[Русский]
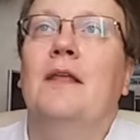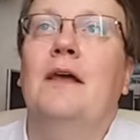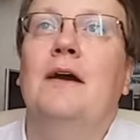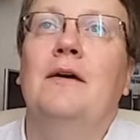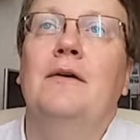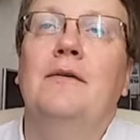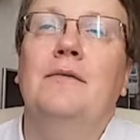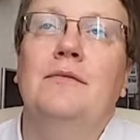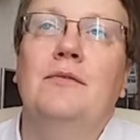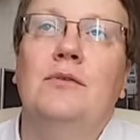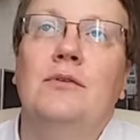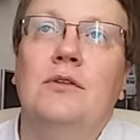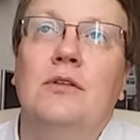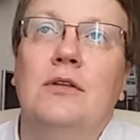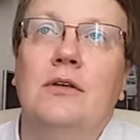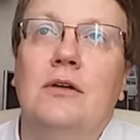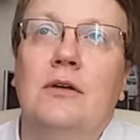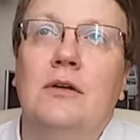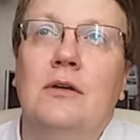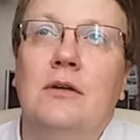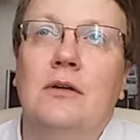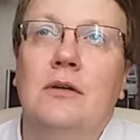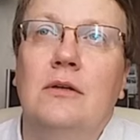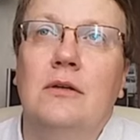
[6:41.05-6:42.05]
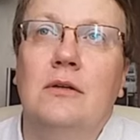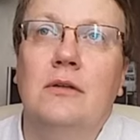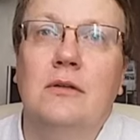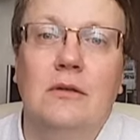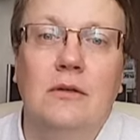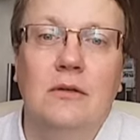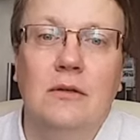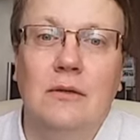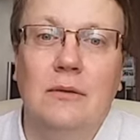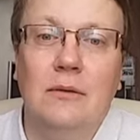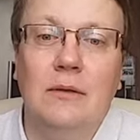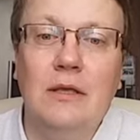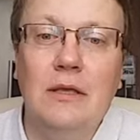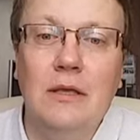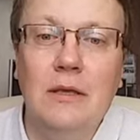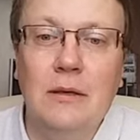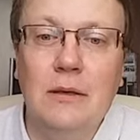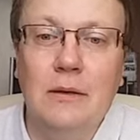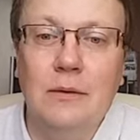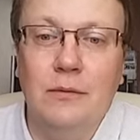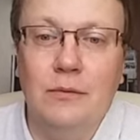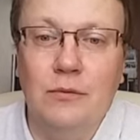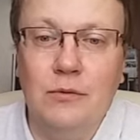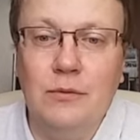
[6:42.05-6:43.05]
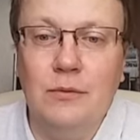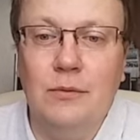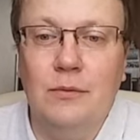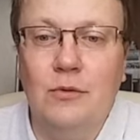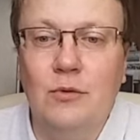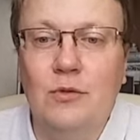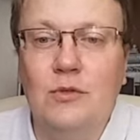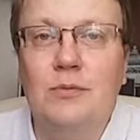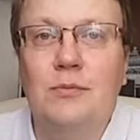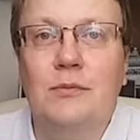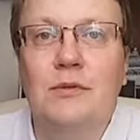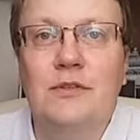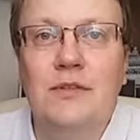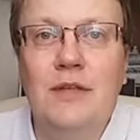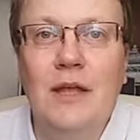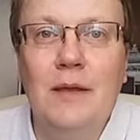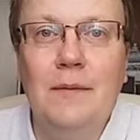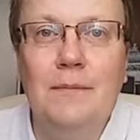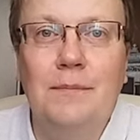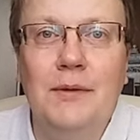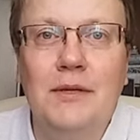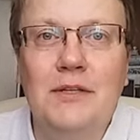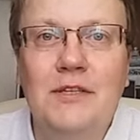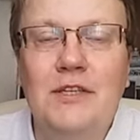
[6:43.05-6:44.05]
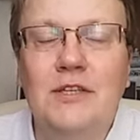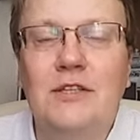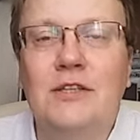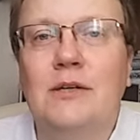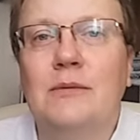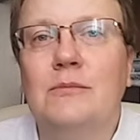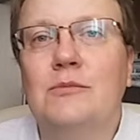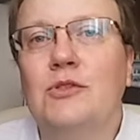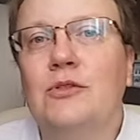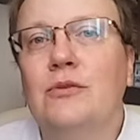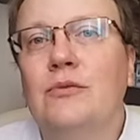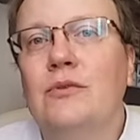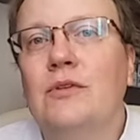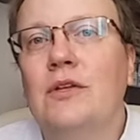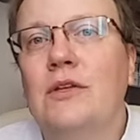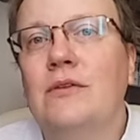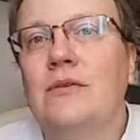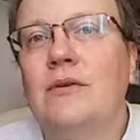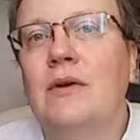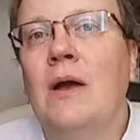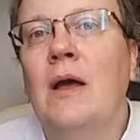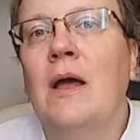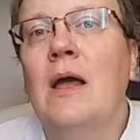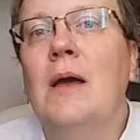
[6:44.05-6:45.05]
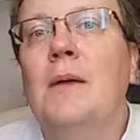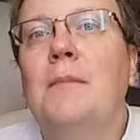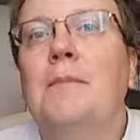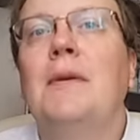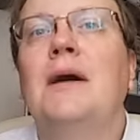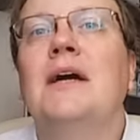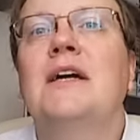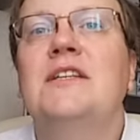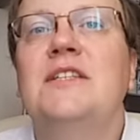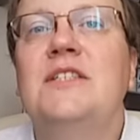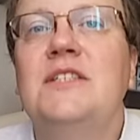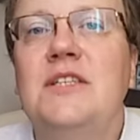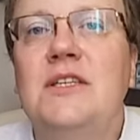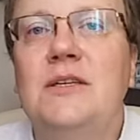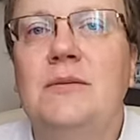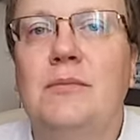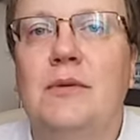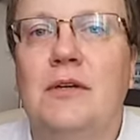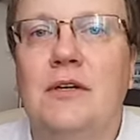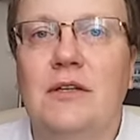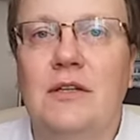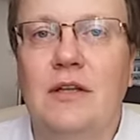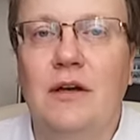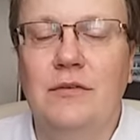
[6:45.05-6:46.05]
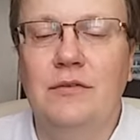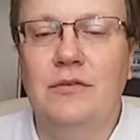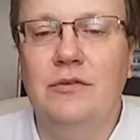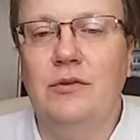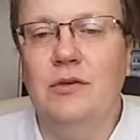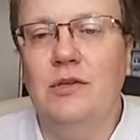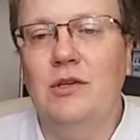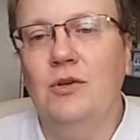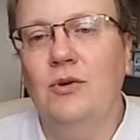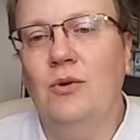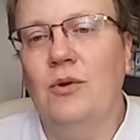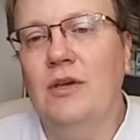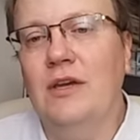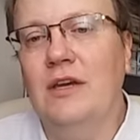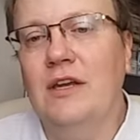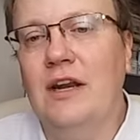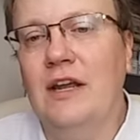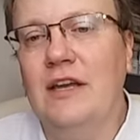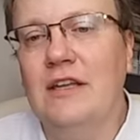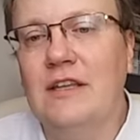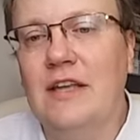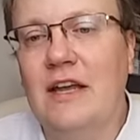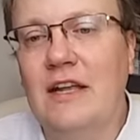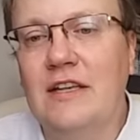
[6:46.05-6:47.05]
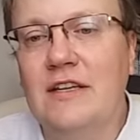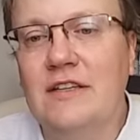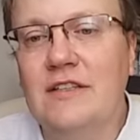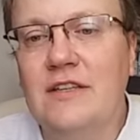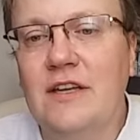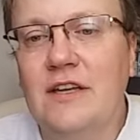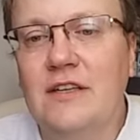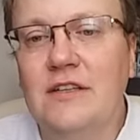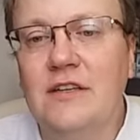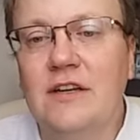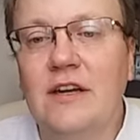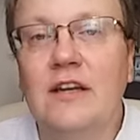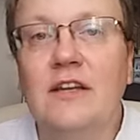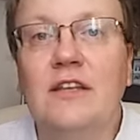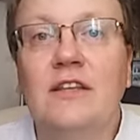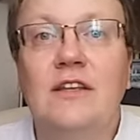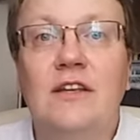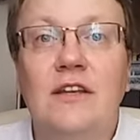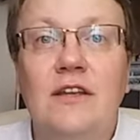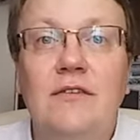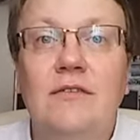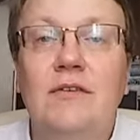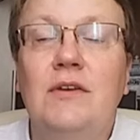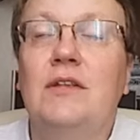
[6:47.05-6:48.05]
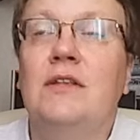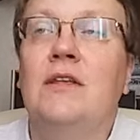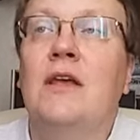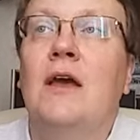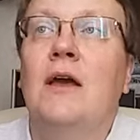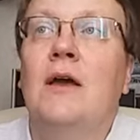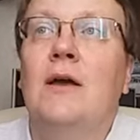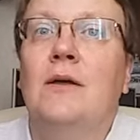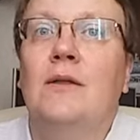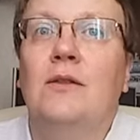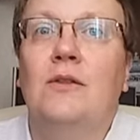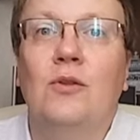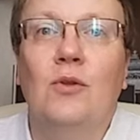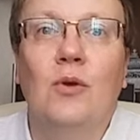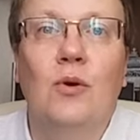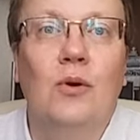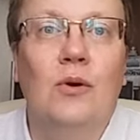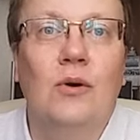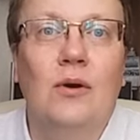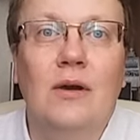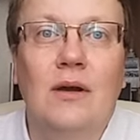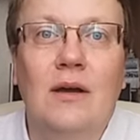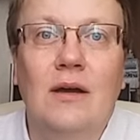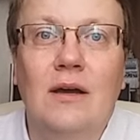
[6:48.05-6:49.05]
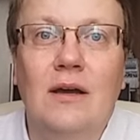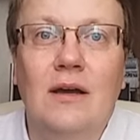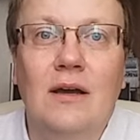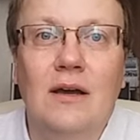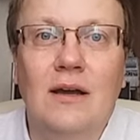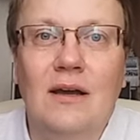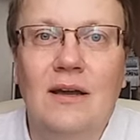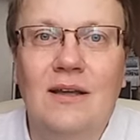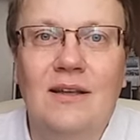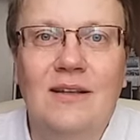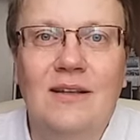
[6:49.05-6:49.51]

А вот, э, и вот, то есть мы знаем по титрам, что вот этого Максима, главного героя, играет Александр Дривень, но э,